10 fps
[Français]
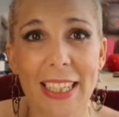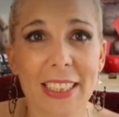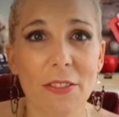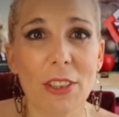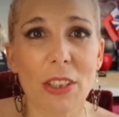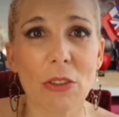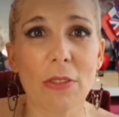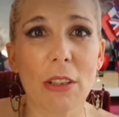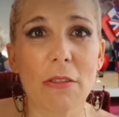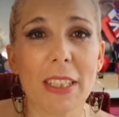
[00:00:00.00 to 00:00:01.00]
Et cette fois-ci,
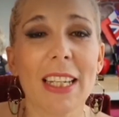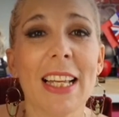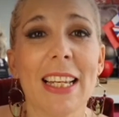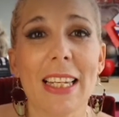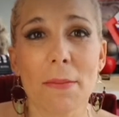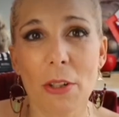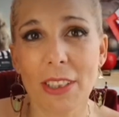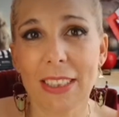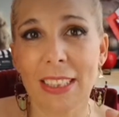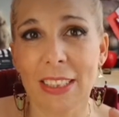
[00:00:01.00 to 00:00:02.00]
on va ouvrir la box